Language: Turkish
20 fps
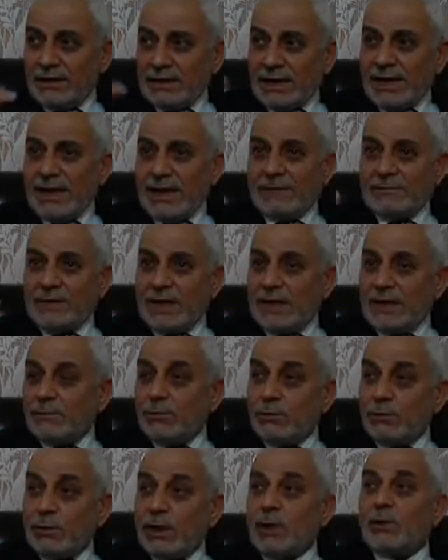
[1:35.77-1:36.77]
kelam
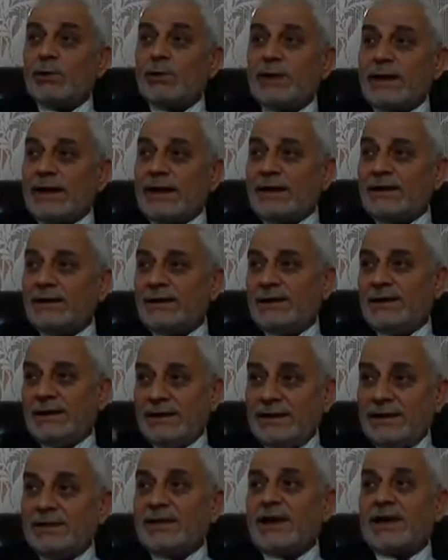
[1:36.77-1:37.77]
kelamullah olarak
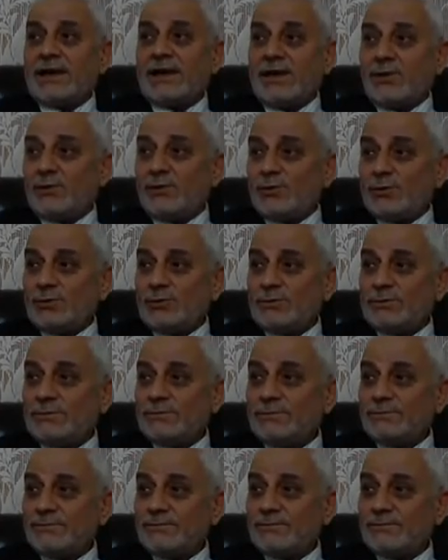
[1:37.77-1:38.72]
idrak ediyor.